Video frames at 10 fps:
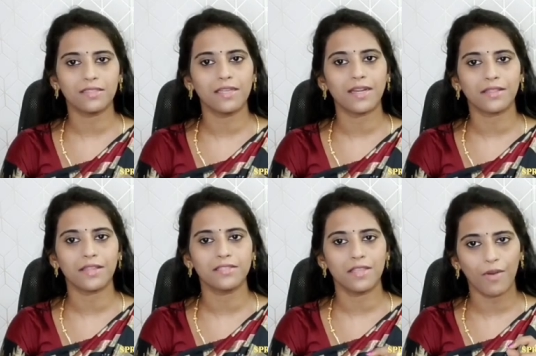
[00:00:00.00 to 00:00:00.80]
ரத்தத்துல
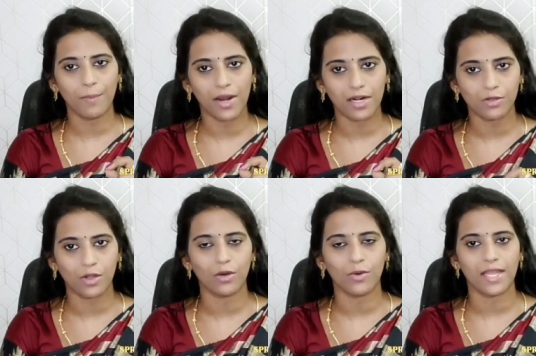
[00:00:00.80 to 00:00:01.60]
ரத்த சிவப்பு
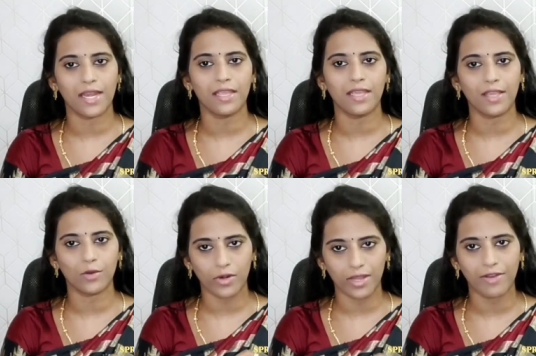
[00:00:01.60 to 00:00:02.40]
அணுக்களோட எண்ணிக்கை
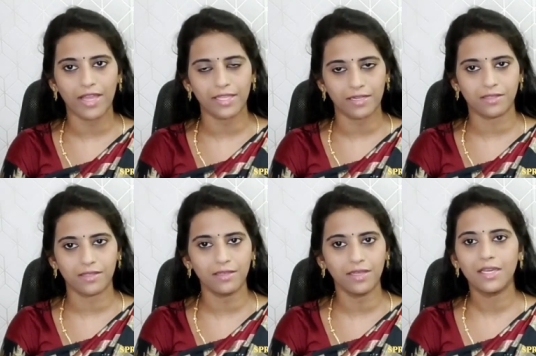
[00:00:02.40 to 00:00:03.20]
குறைவா
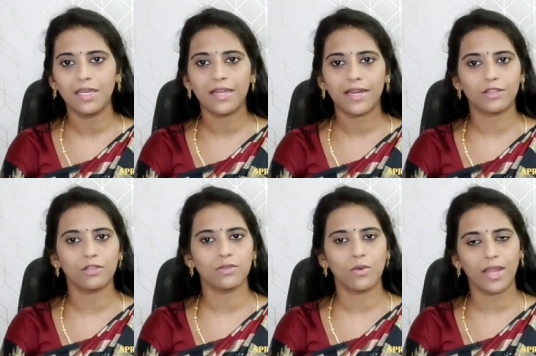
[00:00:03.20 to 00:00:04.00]
இருந்து
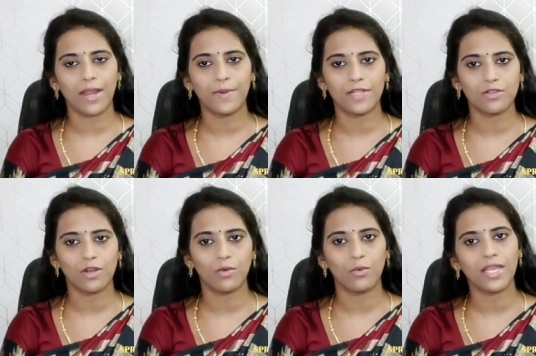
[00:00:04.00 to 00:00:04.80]
ரத்த சோகை அப்படின்னு
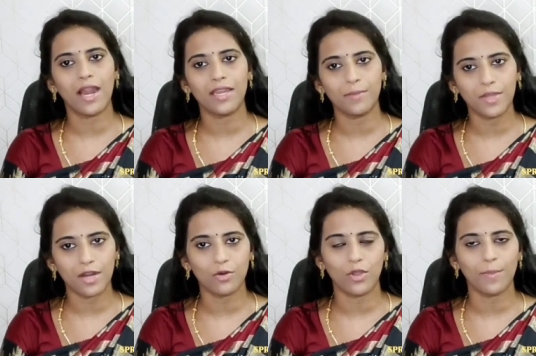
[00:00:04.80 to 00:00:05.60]
சொல்லக்கூடிய
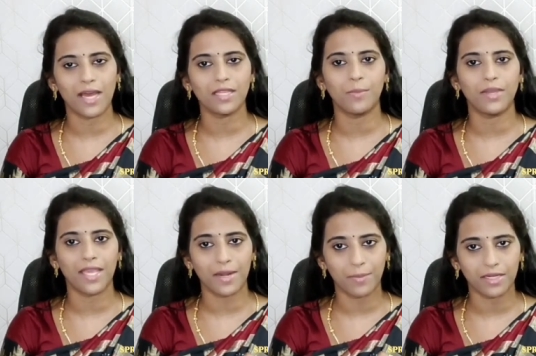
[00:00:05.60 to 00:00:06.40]
அனிமியா நோய் பாதிப்பு
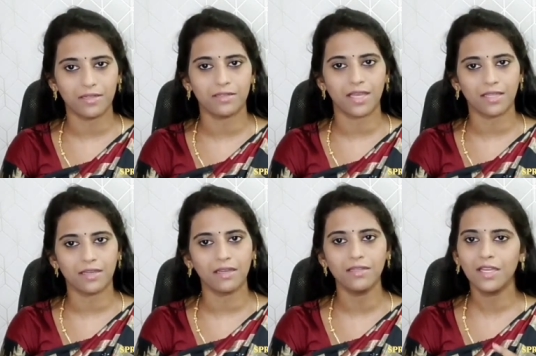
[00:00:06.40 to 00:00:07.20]
ஏற்பட்டு
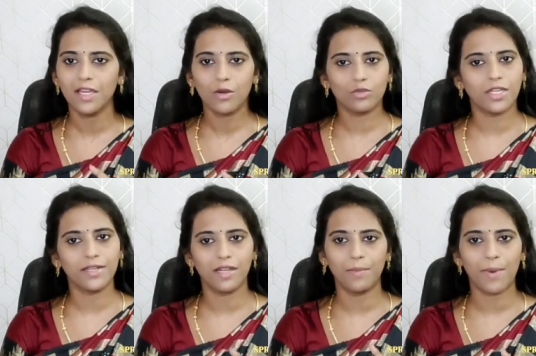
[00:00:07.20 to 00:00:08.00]
இருந்தாதான்
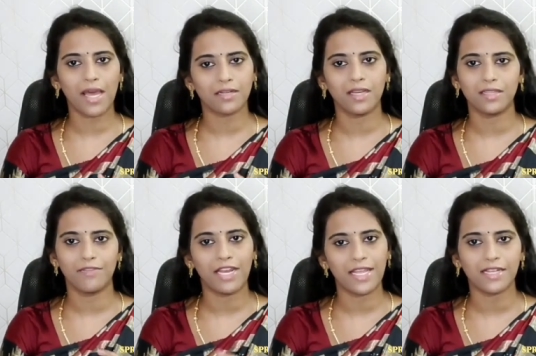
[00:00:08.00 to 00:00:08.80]
உதடுகள் பார்க்க
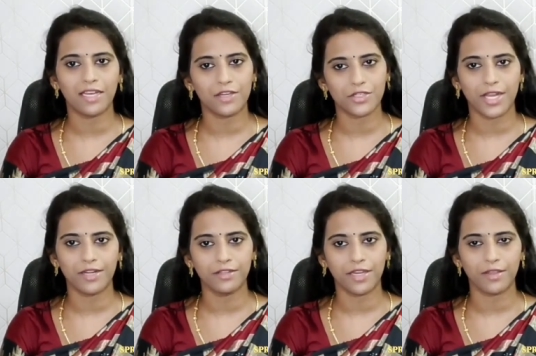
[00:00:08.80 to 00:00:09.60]
அந்த வெள்ளை கலர்
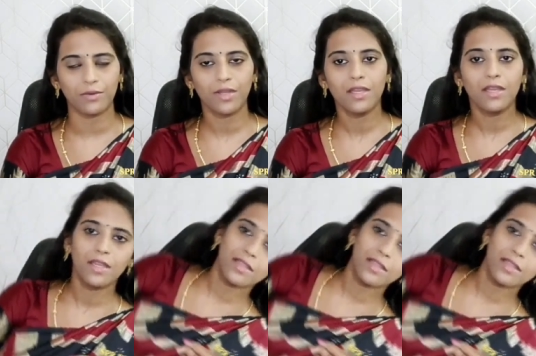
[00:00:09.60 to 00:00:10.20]
ஷேடு தெரியும்